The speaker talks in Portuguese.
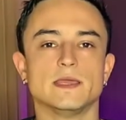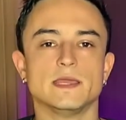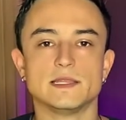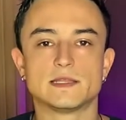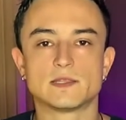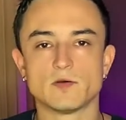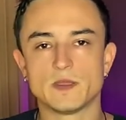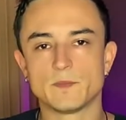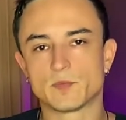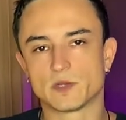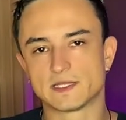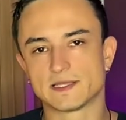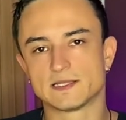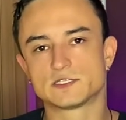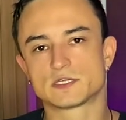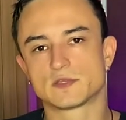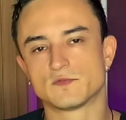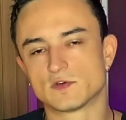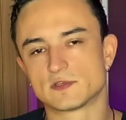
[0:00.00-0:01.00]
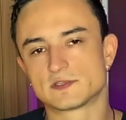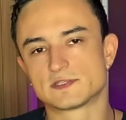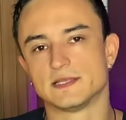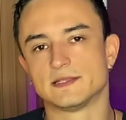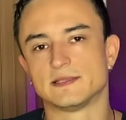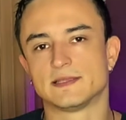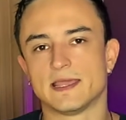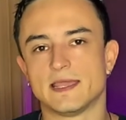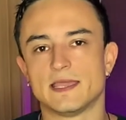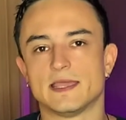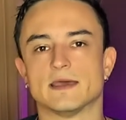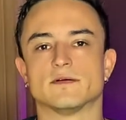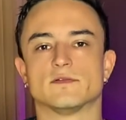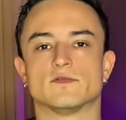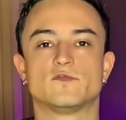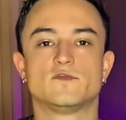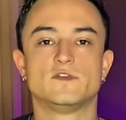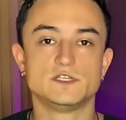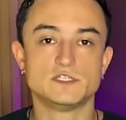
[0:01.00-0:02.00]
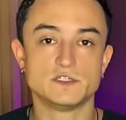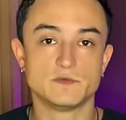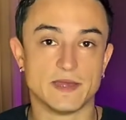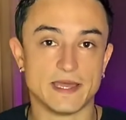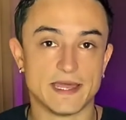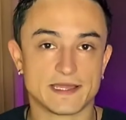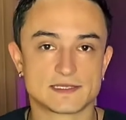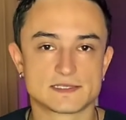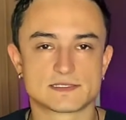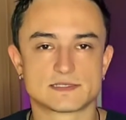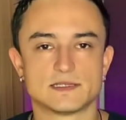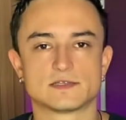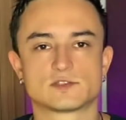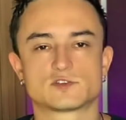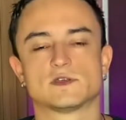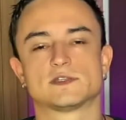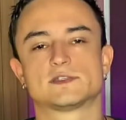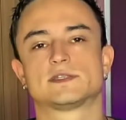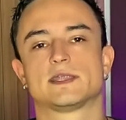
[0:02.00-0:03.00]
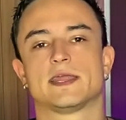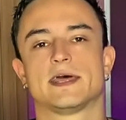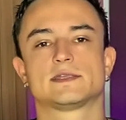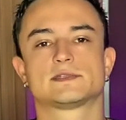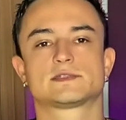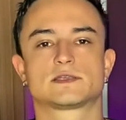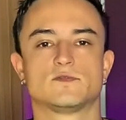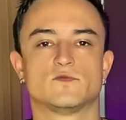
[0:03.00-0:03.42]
Então é importante que você tenha feedbacks nas suas tracks,